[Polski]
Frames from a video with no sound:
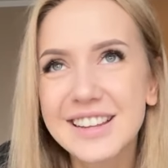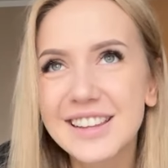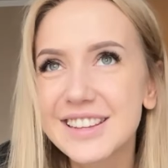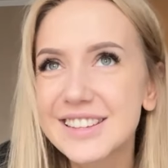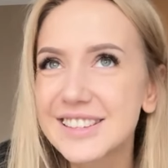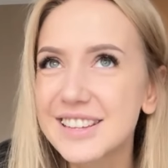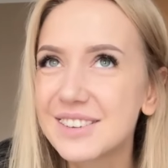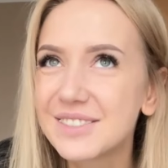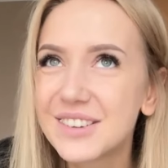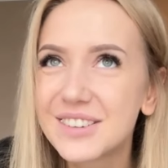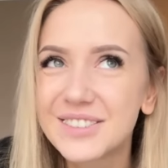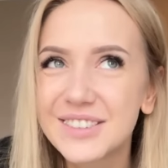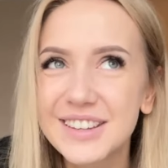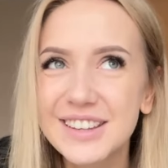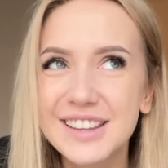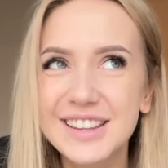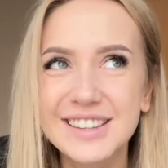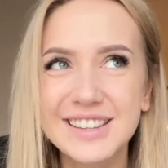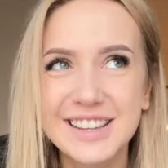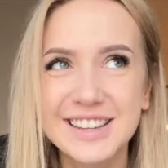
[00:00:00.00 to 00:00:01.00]
że
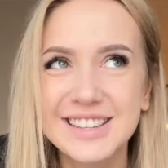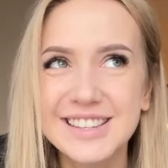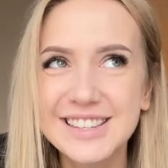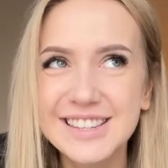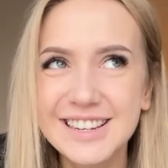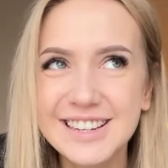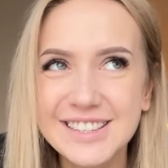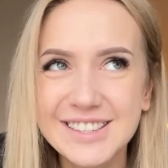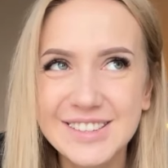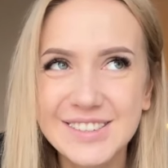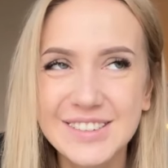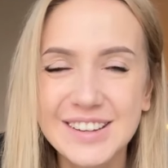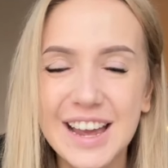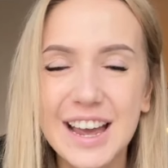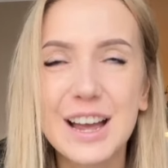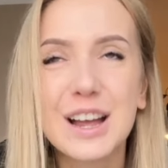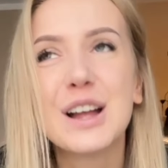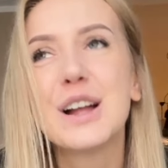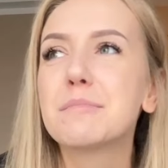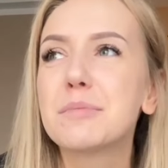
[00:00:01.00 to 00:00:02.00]
niesamowicie się
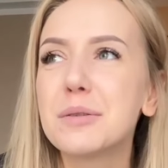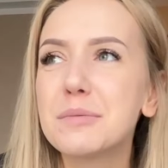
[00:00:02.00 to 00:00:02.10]
stresuję.